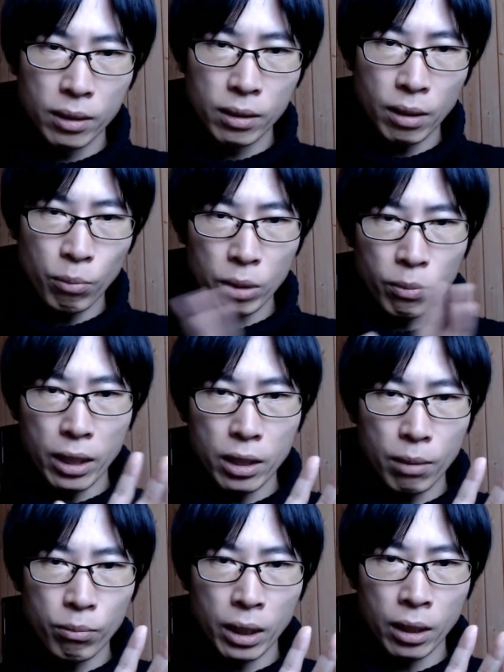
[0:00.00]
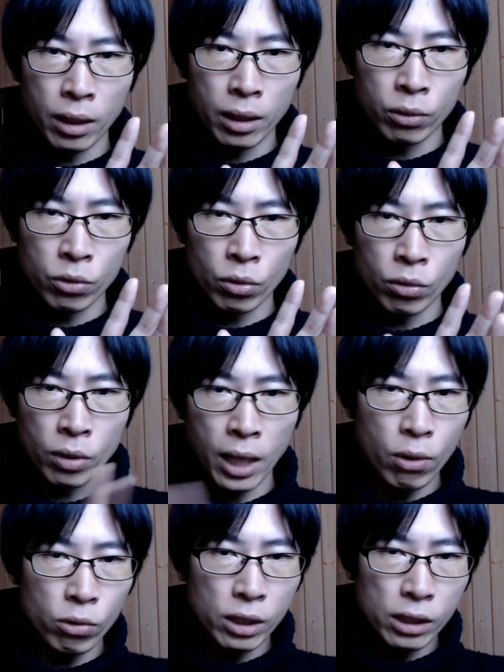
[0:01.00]
やっぱりマイナンバーのその
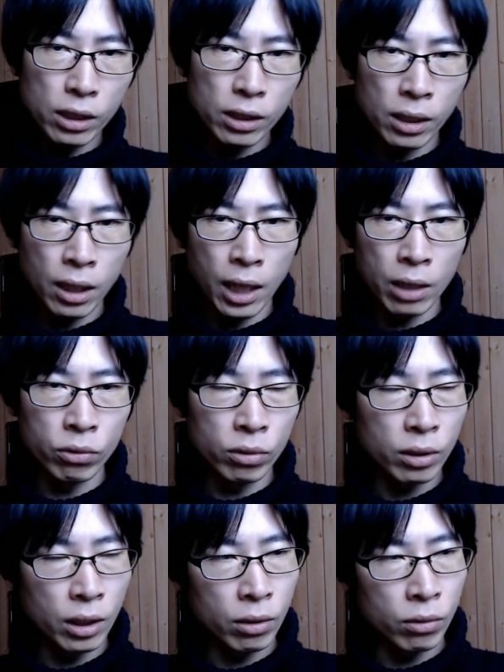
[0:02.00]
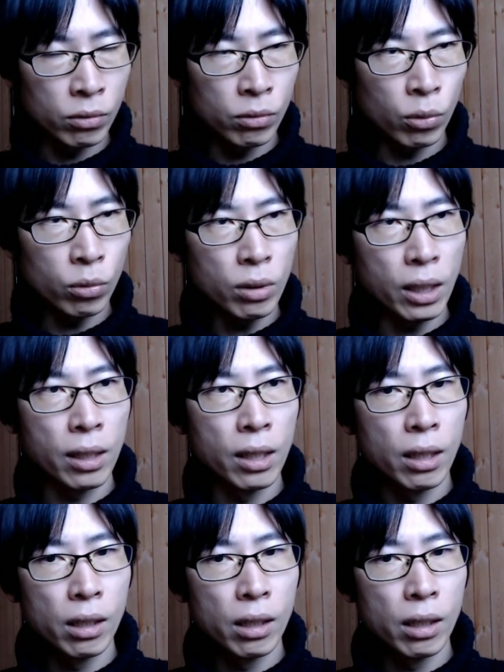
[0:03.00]
顔写真があるっていうことで